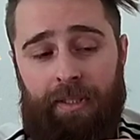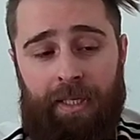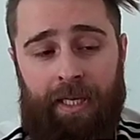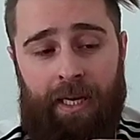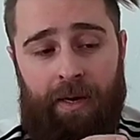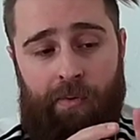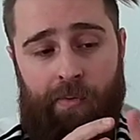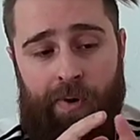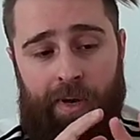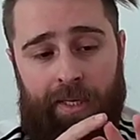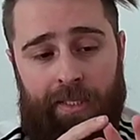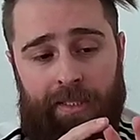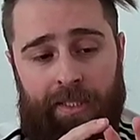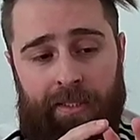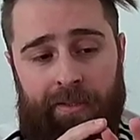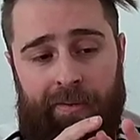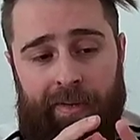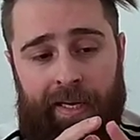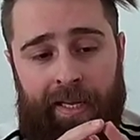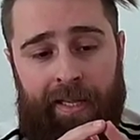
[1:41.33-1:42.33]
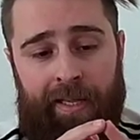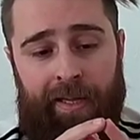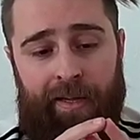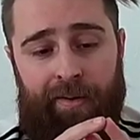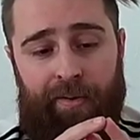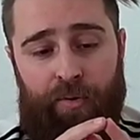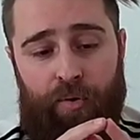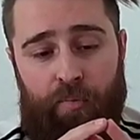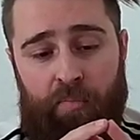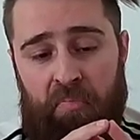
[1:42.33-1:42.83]
Agua,
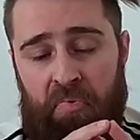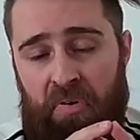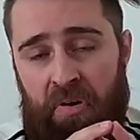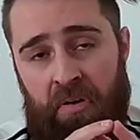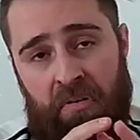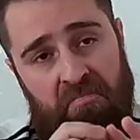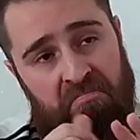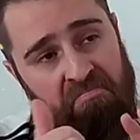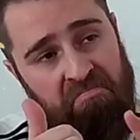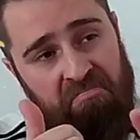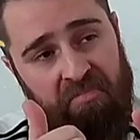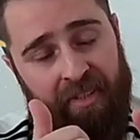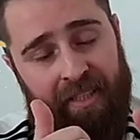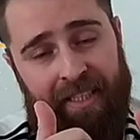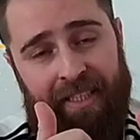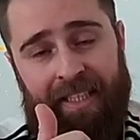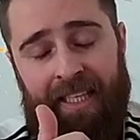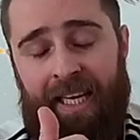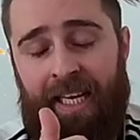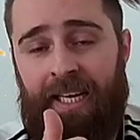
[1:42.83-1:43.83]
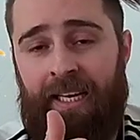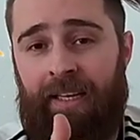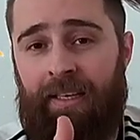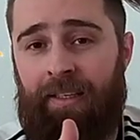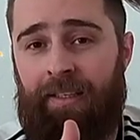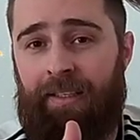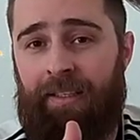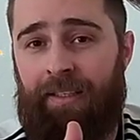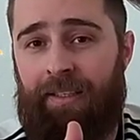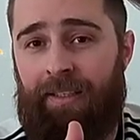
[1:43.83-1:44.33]
cebada, lúpulo, genial.
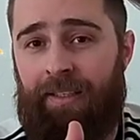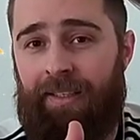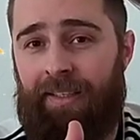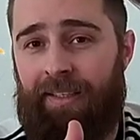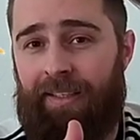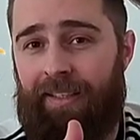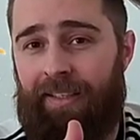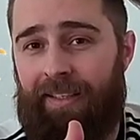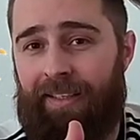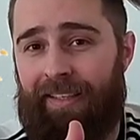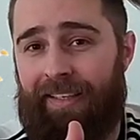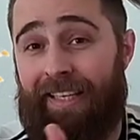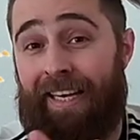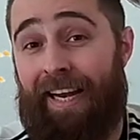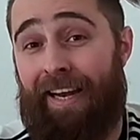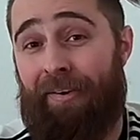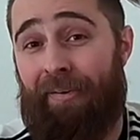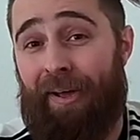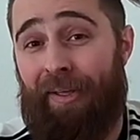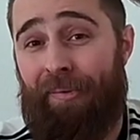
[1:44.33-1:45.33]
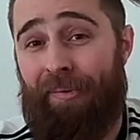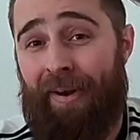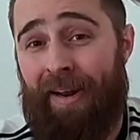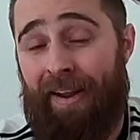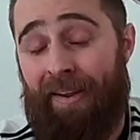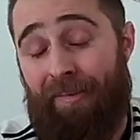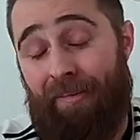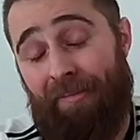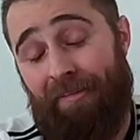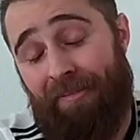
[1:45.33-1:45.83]
Y la
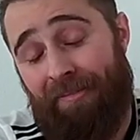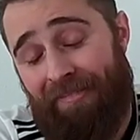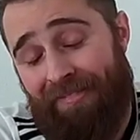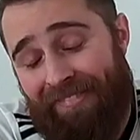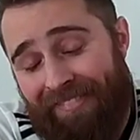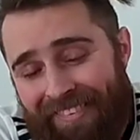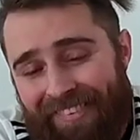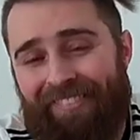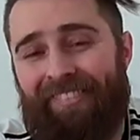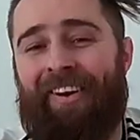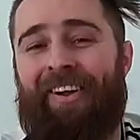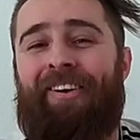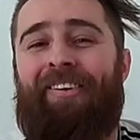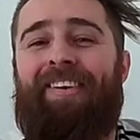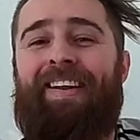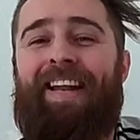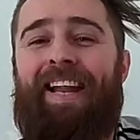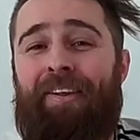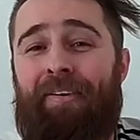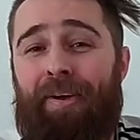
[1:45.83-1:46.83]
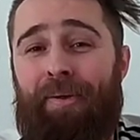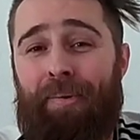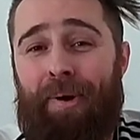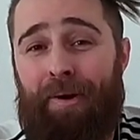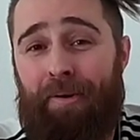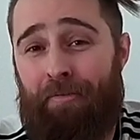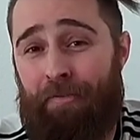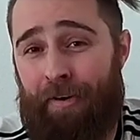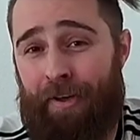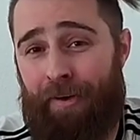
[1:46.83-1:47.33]
levadura, bueno, la
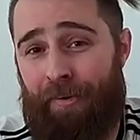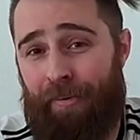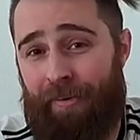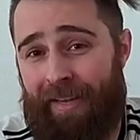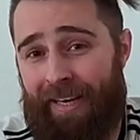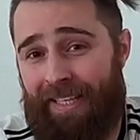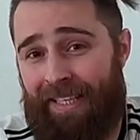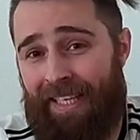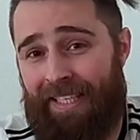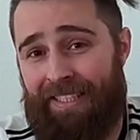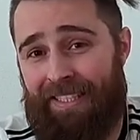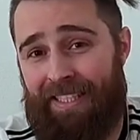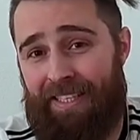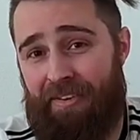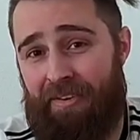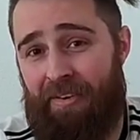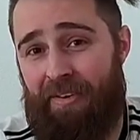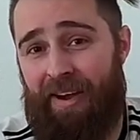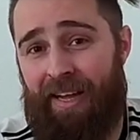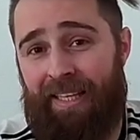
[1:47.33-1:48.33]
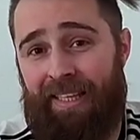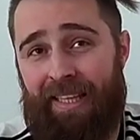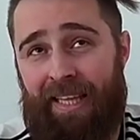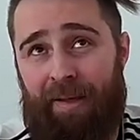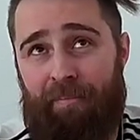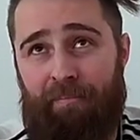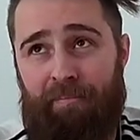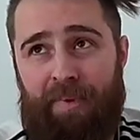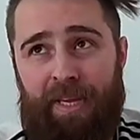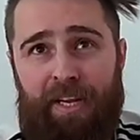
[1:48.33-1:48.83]
levadura no fue descubierta sino
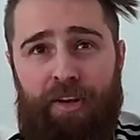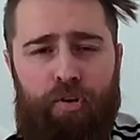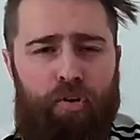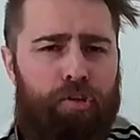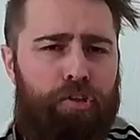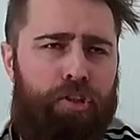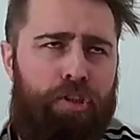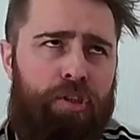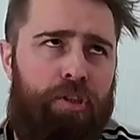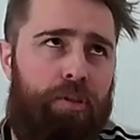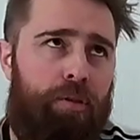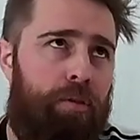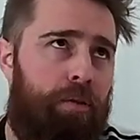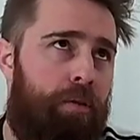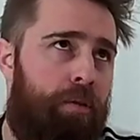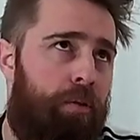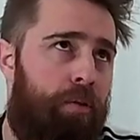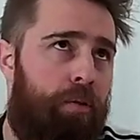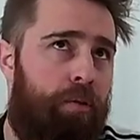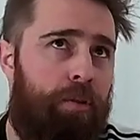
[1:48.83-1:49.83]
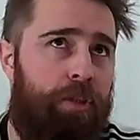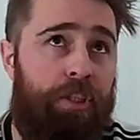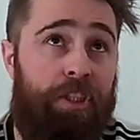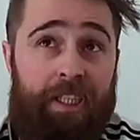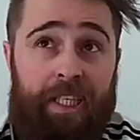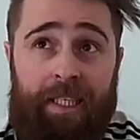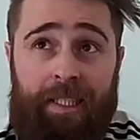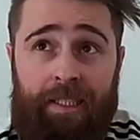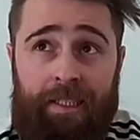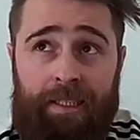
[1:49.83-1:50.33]
hasta
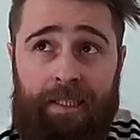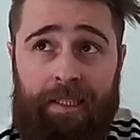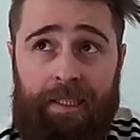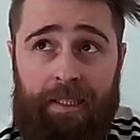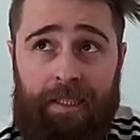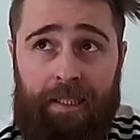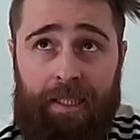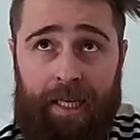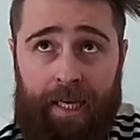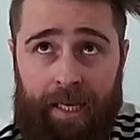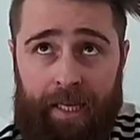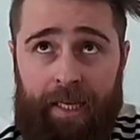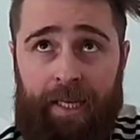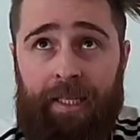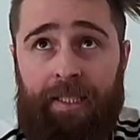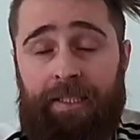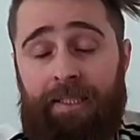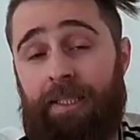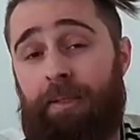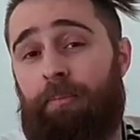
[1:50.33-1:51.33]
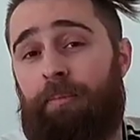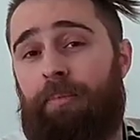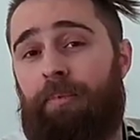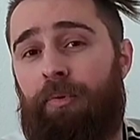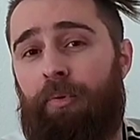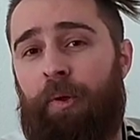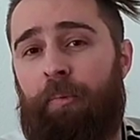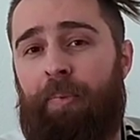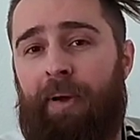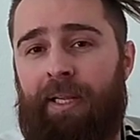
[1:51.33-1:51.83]
1880, ¿eh? Sí,
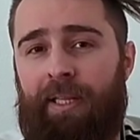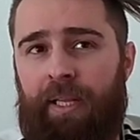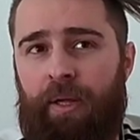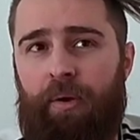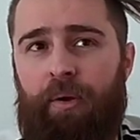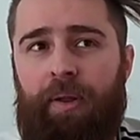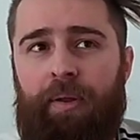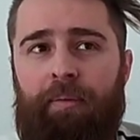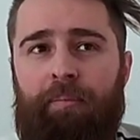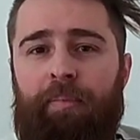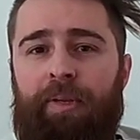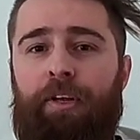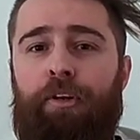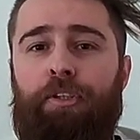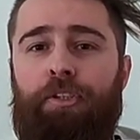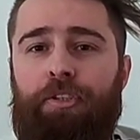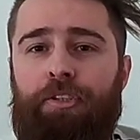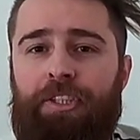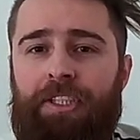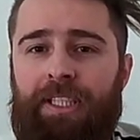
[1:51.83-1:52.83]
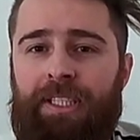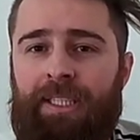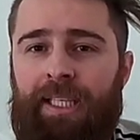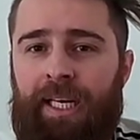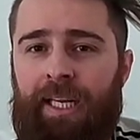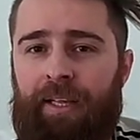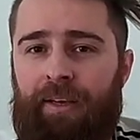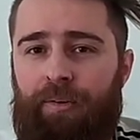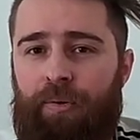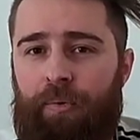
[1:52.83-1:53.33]
Luis Pasteur en 1880
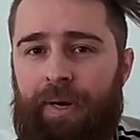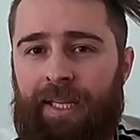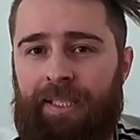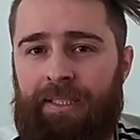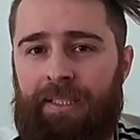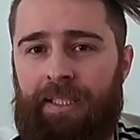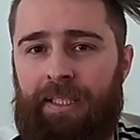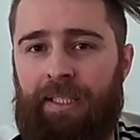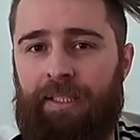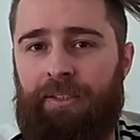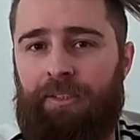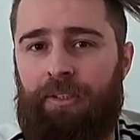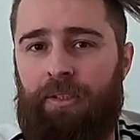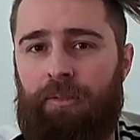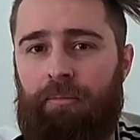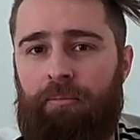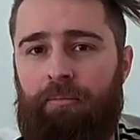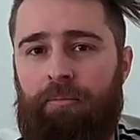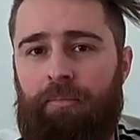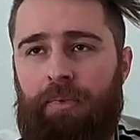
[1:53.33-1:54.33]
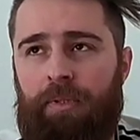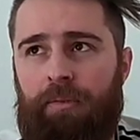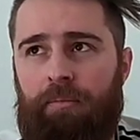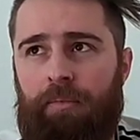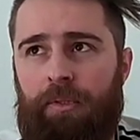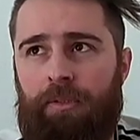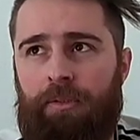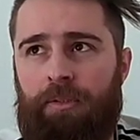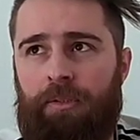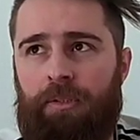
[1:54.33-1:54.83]
la descubre, así que son
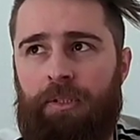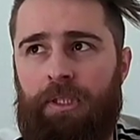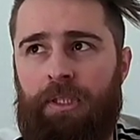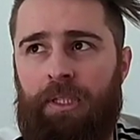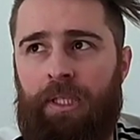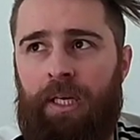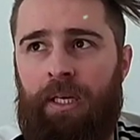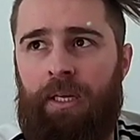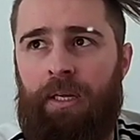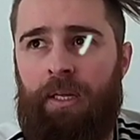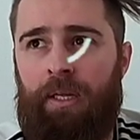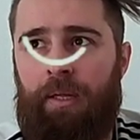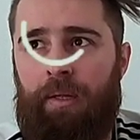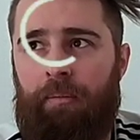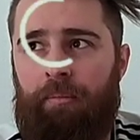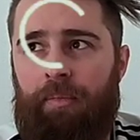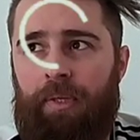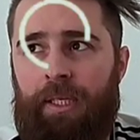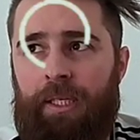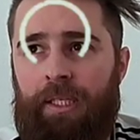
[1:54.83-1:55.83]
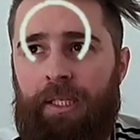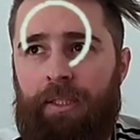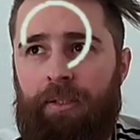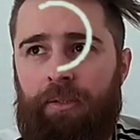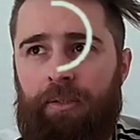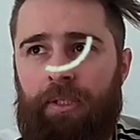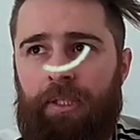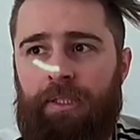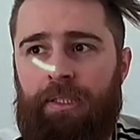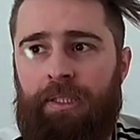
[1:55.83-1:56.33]
1880,
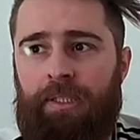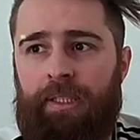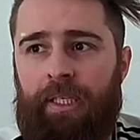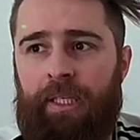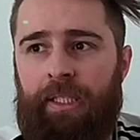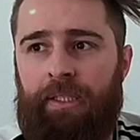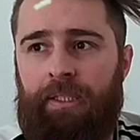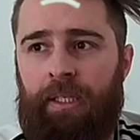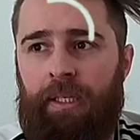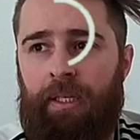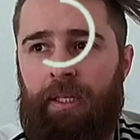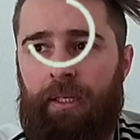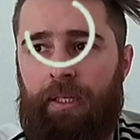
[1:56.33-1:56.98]
1516.